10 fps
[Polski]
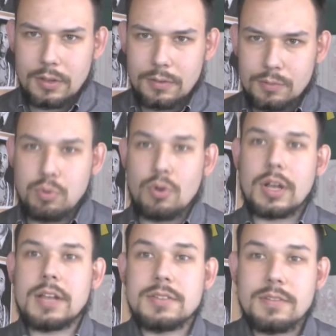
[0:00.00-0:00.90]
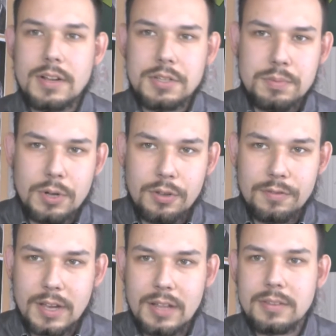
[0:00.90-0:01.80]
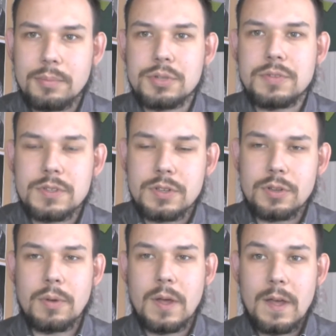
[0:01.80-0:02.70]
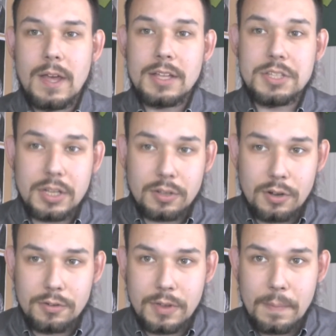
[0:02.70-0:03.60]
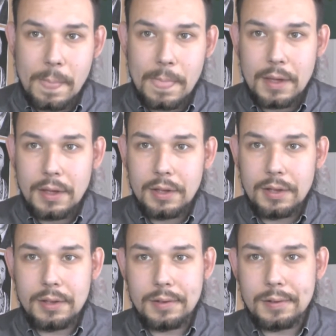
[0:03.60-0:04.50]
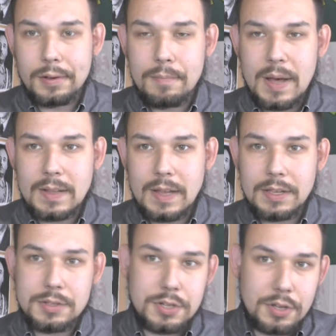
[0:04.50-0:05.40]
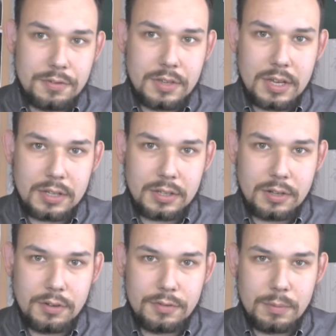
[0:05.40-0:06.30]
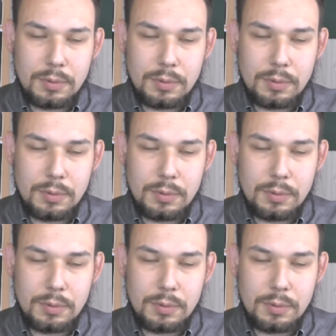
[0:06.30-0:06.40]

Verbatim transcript: współorganizowaliśmy konferencję poświęconą dziadkowi e, Romana Jędrzejowi Giertychowi.